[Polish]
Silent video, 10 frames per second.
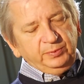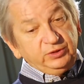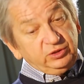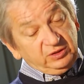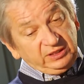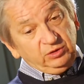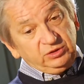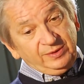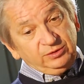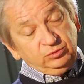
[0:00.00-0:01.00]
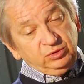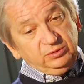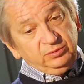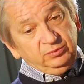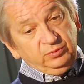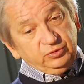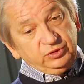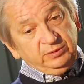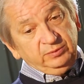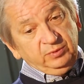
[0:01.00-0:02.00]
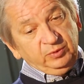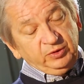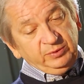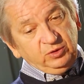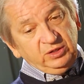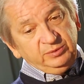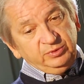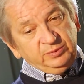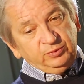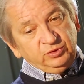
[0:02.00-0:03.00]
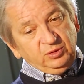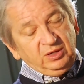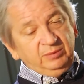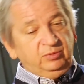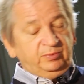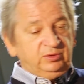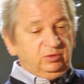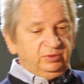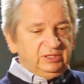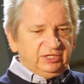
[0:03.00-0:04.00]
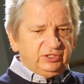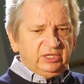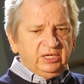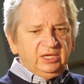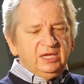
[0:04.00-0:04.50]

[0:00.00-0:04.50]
po pierwsze do takiego tematu, którego może moje pokolenie by nie podjęło albo podjęłoby inaczej